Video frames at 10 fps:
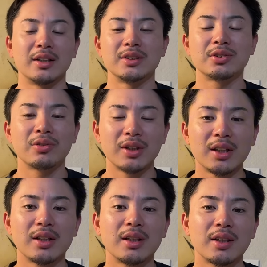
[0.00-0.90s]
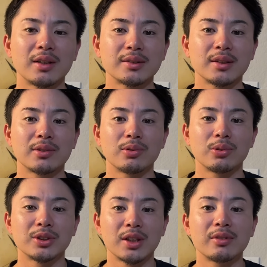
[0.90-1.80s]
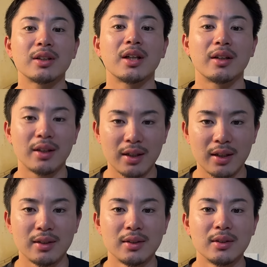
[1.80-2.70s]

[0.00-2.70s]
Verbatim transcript: 非常にいい活躍をしてくれたんで、